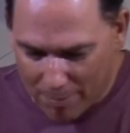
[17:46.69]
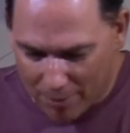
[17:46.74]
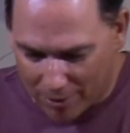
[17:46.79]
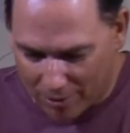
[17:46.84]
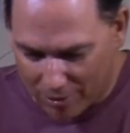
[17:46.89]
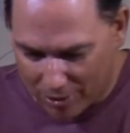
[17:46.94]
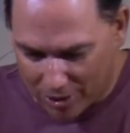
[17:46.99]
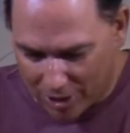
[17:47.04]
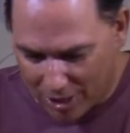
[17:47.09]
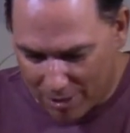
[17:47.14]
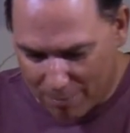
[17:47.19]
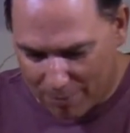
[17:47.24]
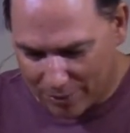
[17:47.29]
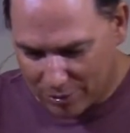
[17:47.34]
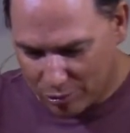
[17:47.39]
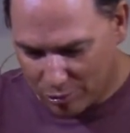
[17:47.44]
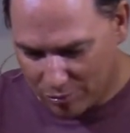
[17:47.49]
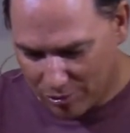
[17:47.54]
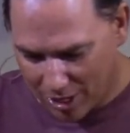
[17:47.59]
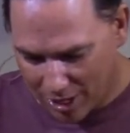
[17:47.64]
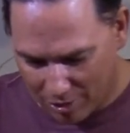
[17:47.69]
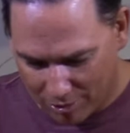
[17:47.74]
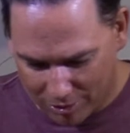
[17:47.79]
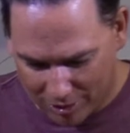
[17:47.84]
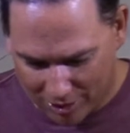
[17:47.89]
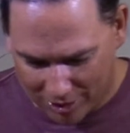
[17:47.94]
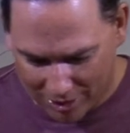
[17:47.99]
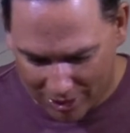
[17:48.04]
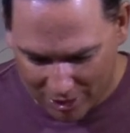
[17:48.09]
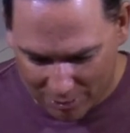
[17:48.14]
pero no tiene pezuña, lo
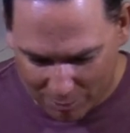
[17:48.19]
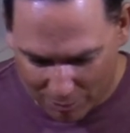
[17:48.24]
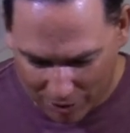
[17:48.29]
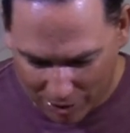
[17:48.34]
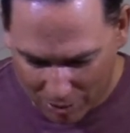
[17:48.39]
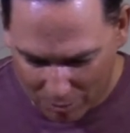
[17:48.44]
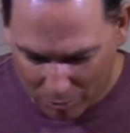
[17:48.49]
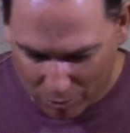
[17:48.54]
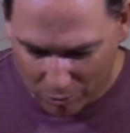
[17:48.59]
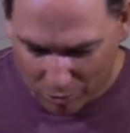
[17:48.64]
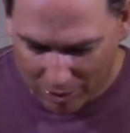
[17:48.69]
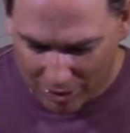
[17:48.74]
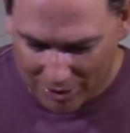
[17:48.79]
tendréis por inmundo.